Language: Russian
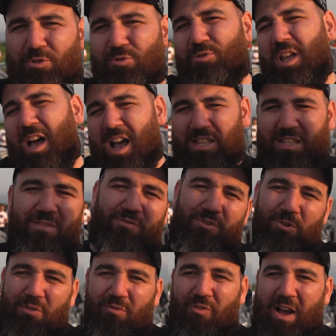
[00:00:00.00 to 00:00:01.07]
луна не в
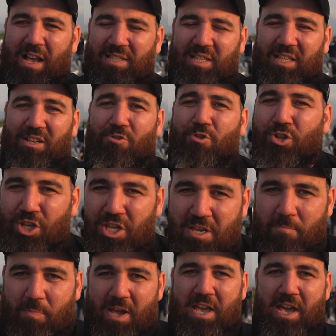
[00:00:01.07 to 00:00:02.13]
той фазе. Короче,
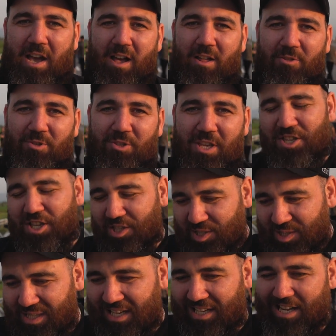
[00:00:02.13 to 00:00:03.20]
не поехал он. Ни
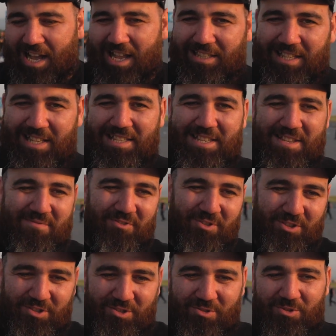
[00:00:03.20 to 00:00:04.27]
с наката, ни
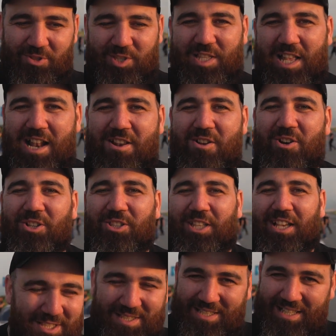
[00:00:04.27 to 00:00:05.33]
вот, ну, с
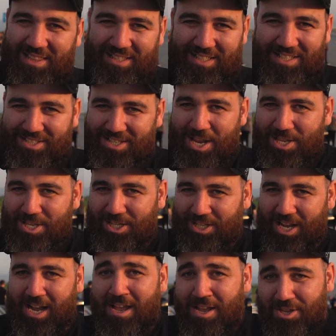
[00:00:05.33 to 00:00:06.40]
налета, ни с толкача,
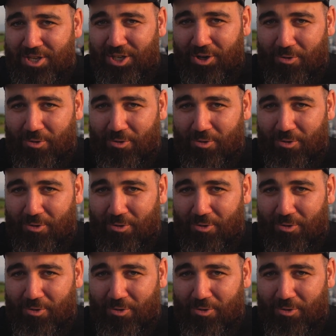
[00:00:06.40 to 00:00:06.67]
никак. Не